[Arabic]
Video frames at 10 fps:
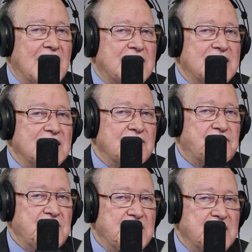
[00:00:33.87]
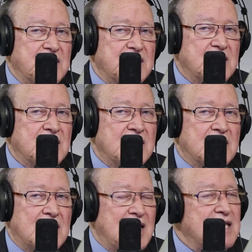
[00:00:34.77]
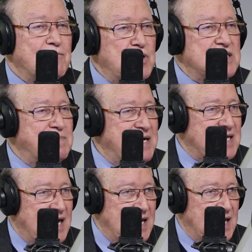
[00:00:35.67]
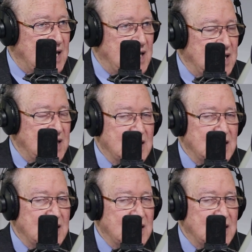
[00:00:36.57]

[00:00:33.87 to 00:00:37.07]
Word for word: لكن في آه، ثلاثه مناسبات على الاقل